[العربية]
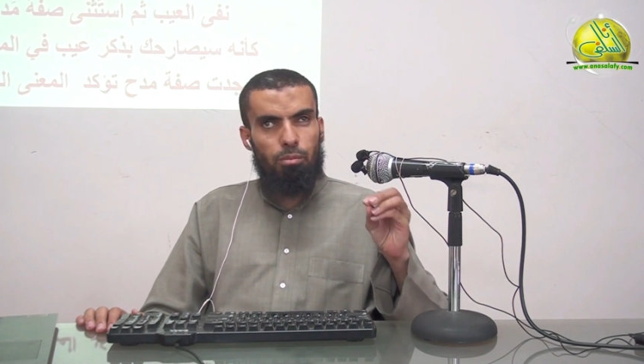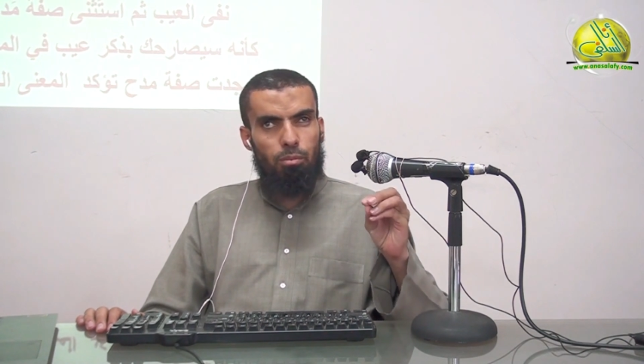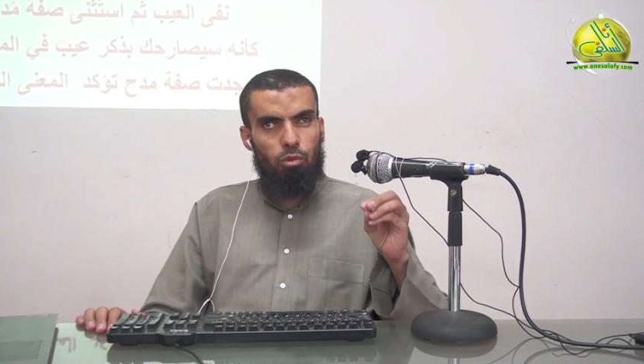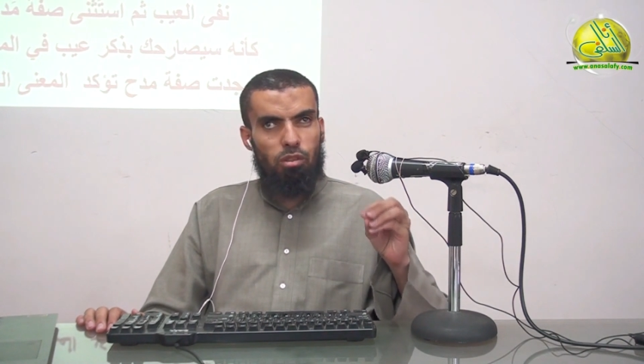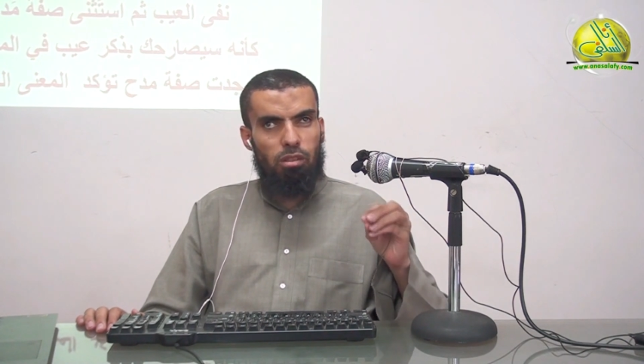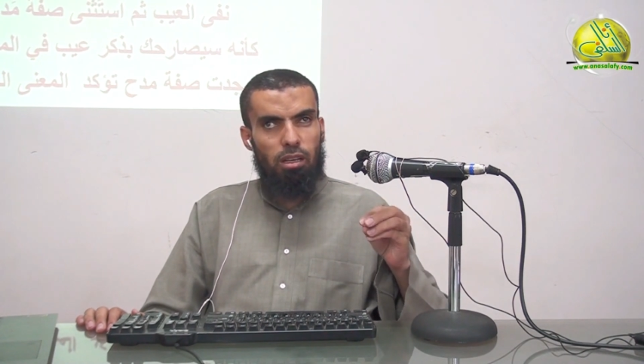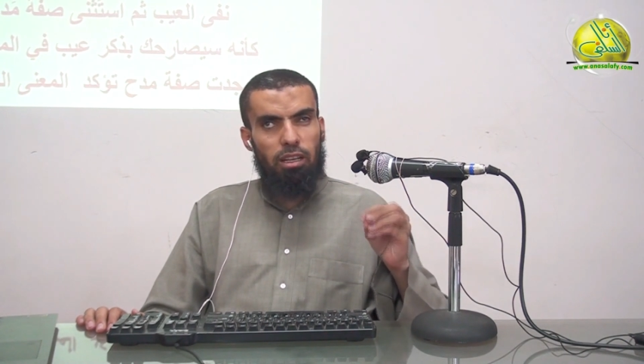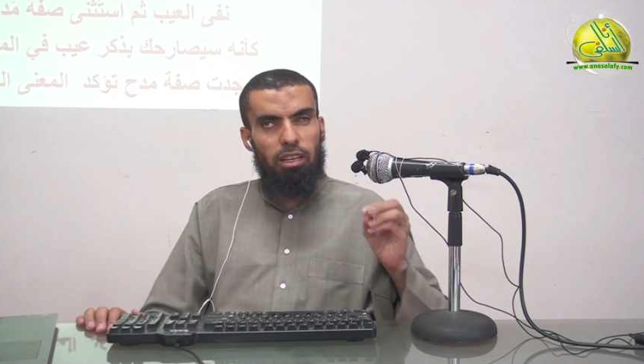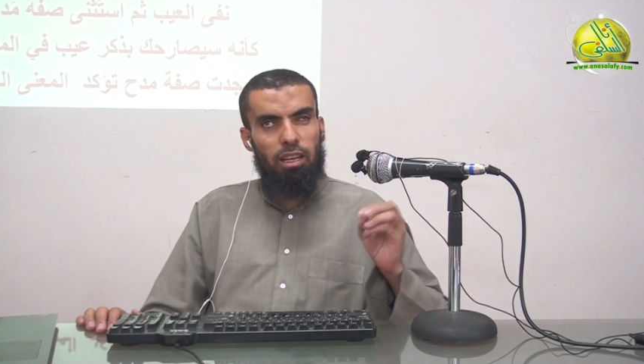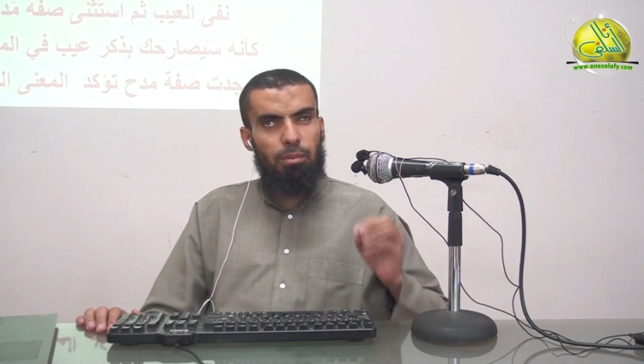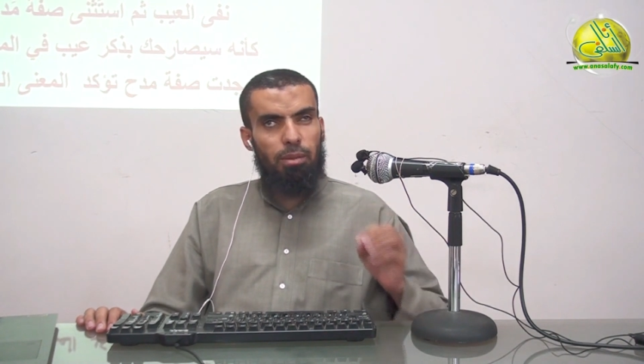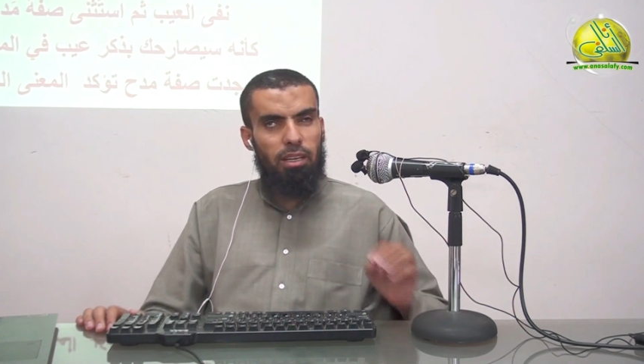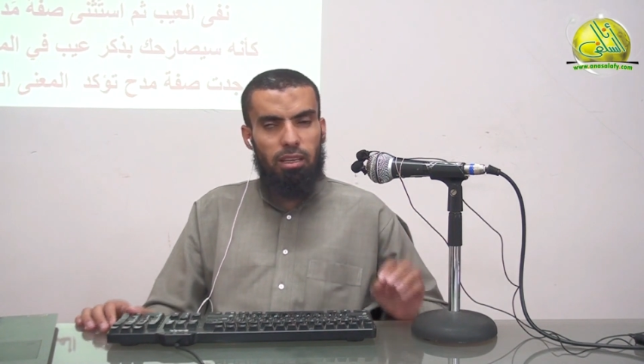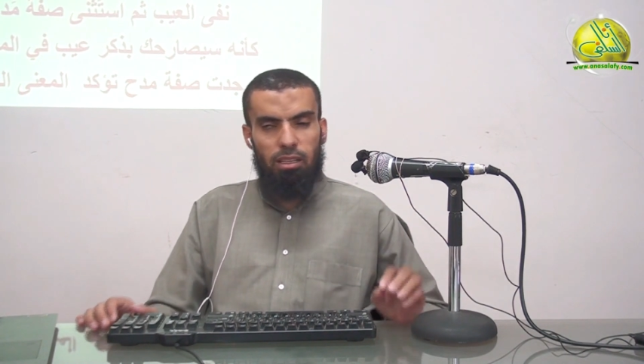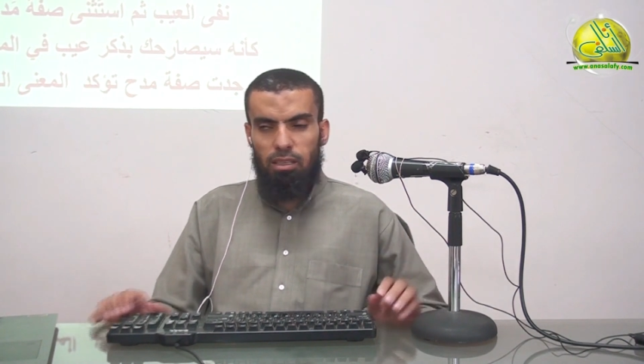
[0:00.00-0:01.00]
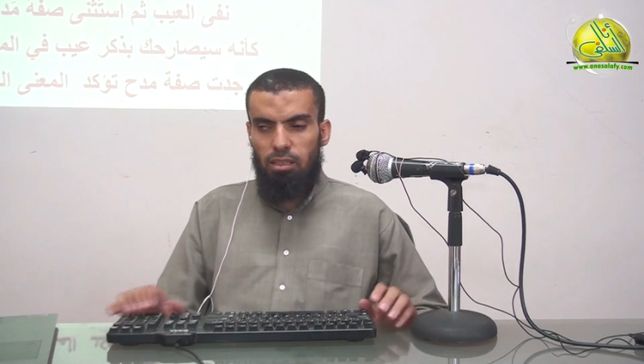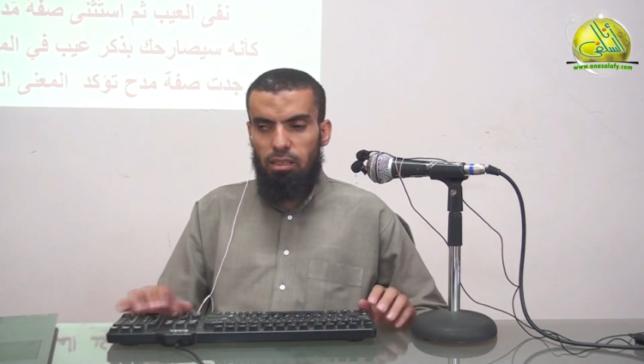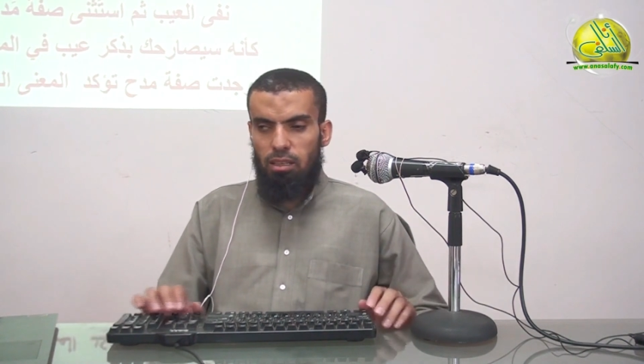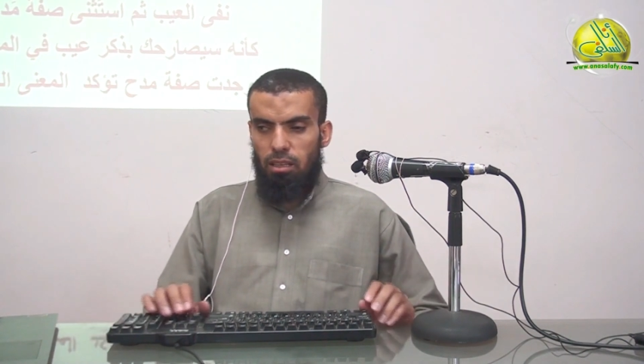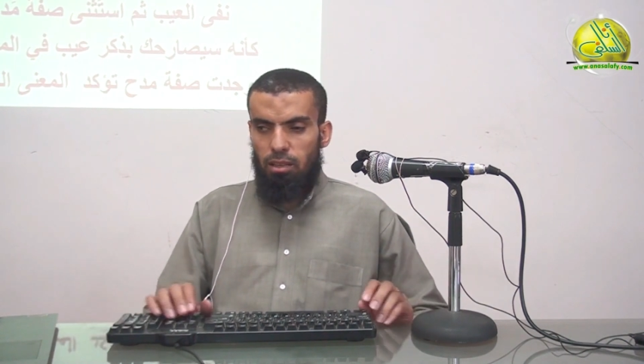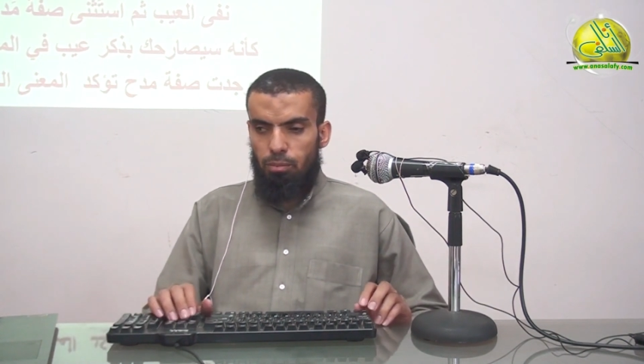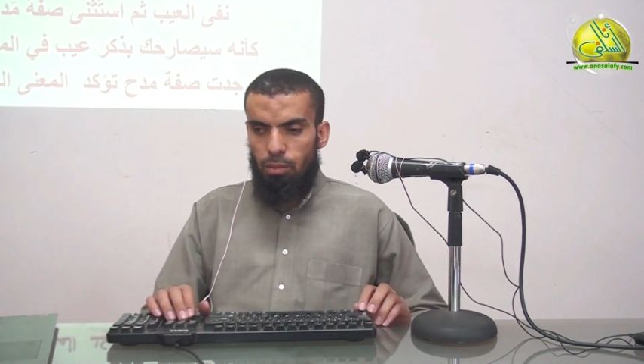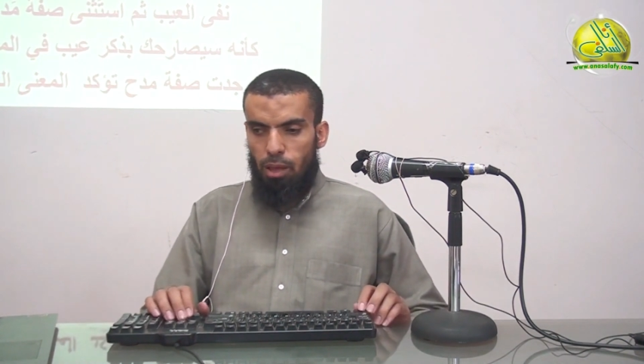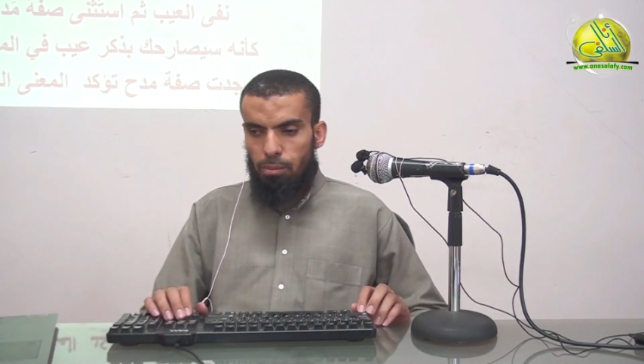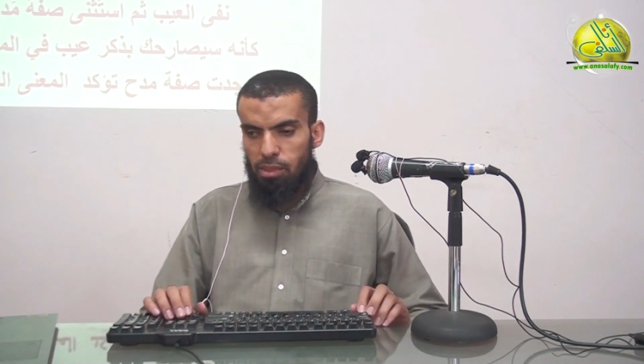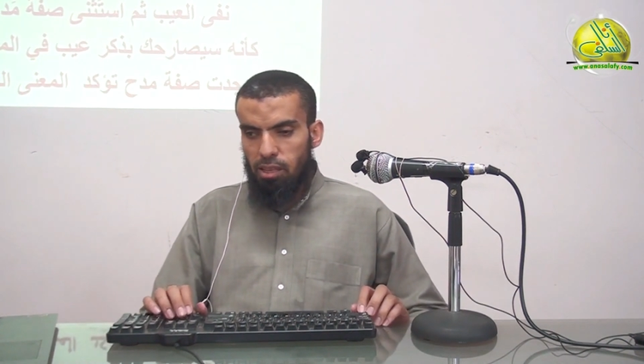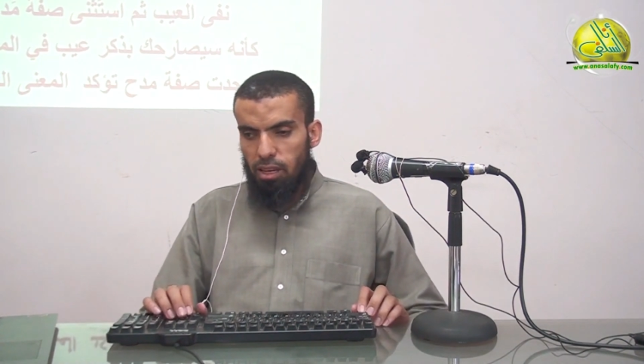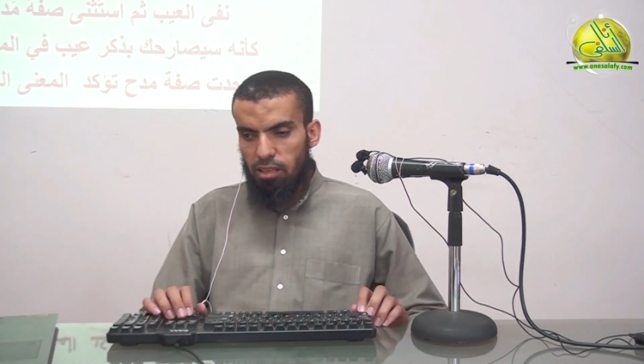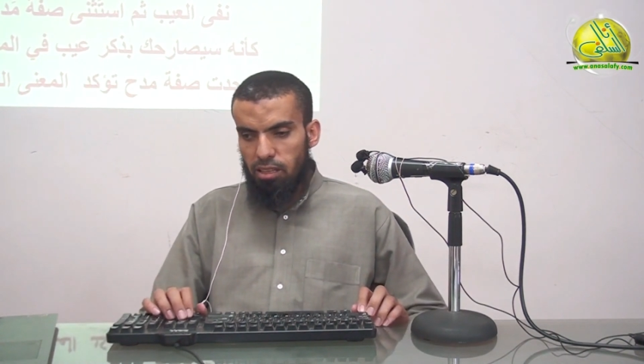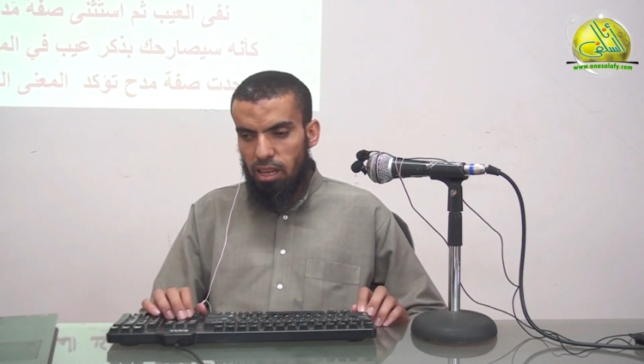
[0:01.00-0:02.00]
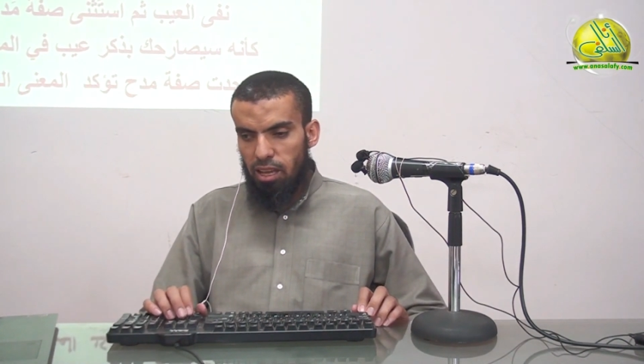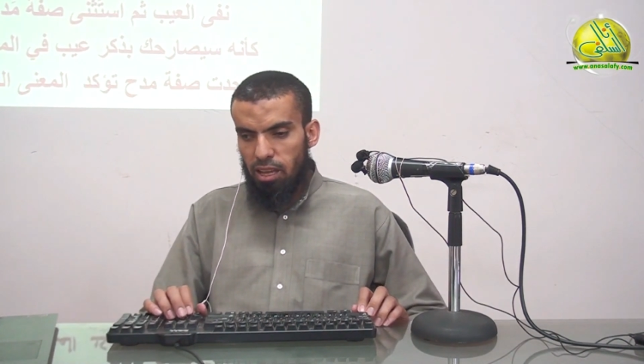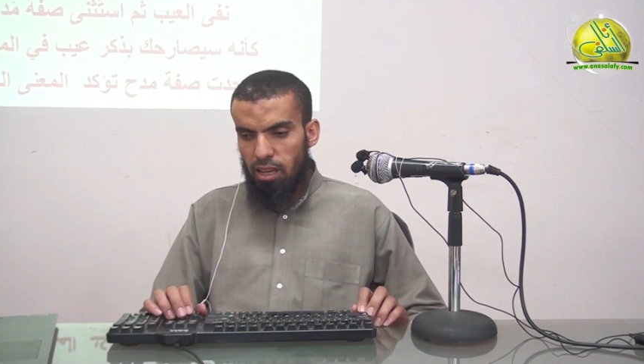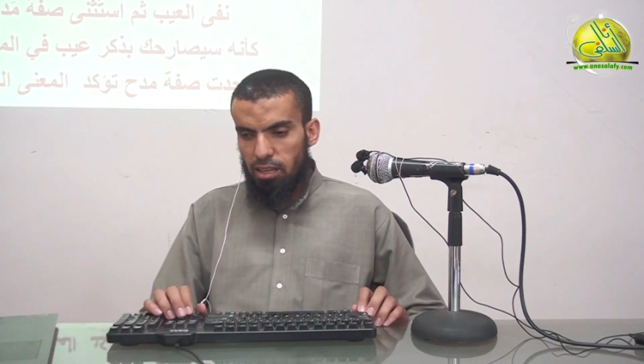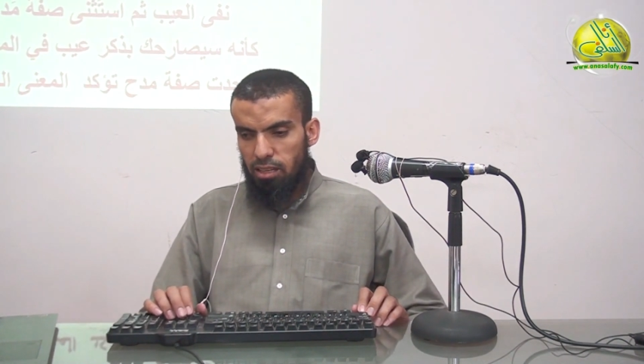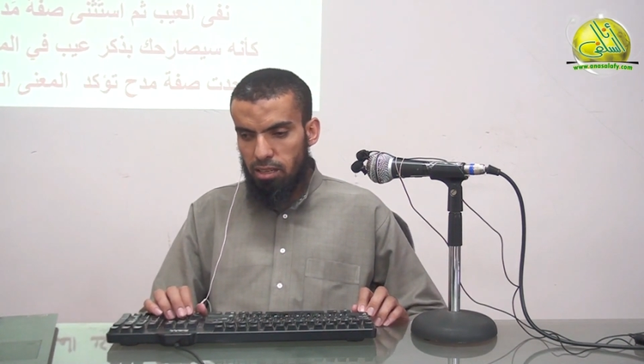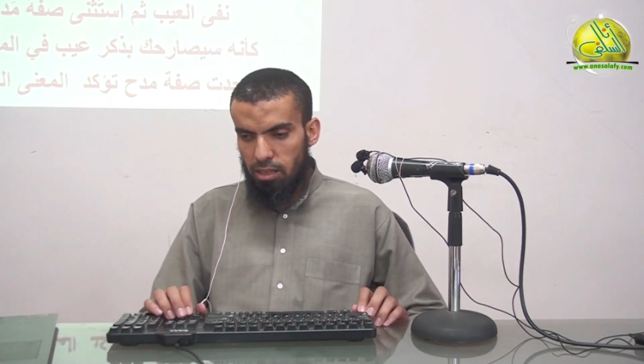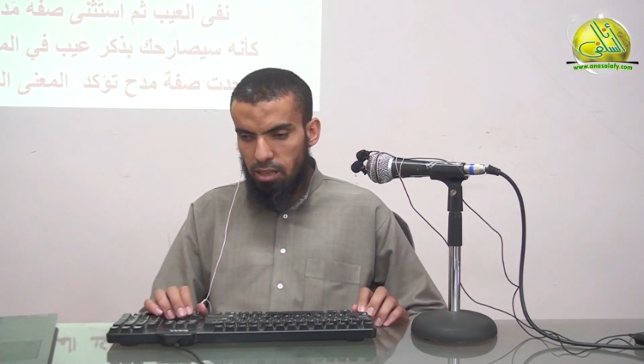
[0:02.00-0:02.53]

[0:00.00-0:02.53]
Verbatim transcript: مستقله بايه بامثلتها يعني